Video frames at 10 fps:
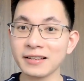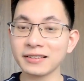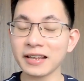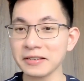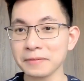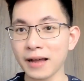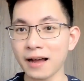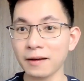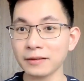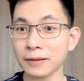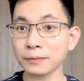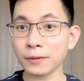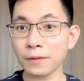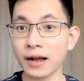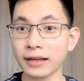Thế nhưng mà ở trong Tô
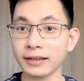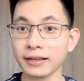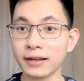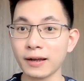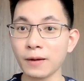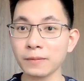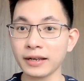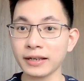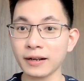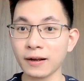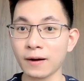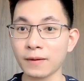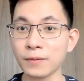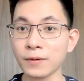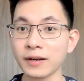Hoài, ông ấy có
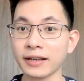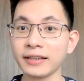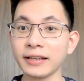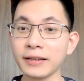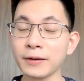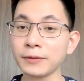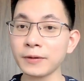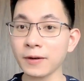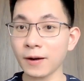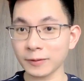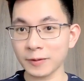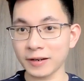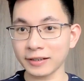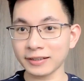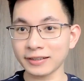một cái tình yêu thương con người.
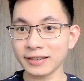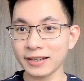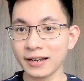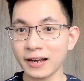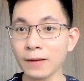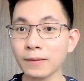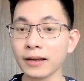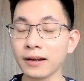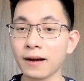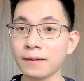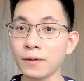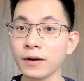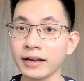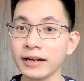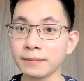Ông ấy có một
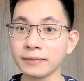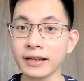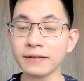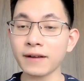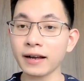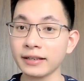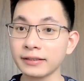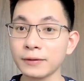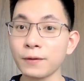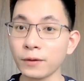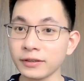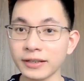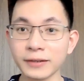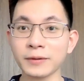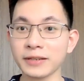cái niềm tin và cái sự hồi
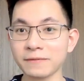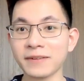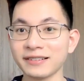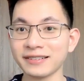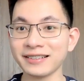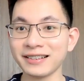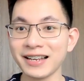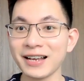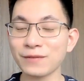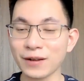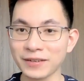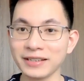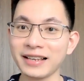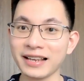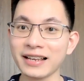sinh của nhân vật. Và vì
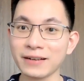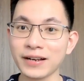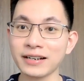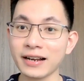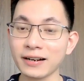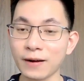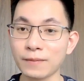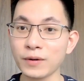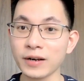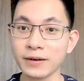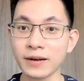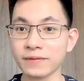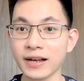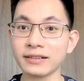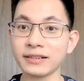thế nhà văn đã có một cái đoạn
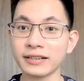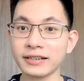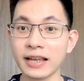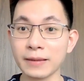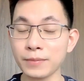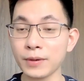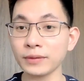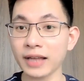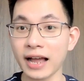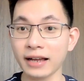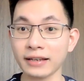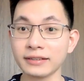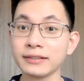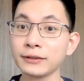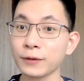văn để miêu tả cái
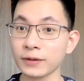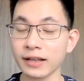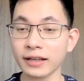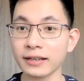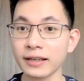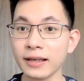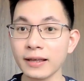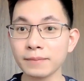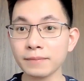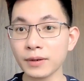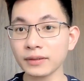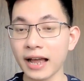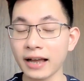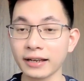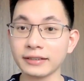sự trỗi dậy miêu
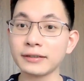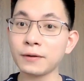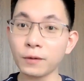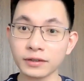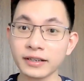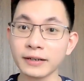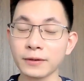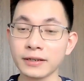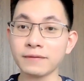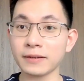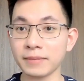tả cái sự hồi sinh của nhân vật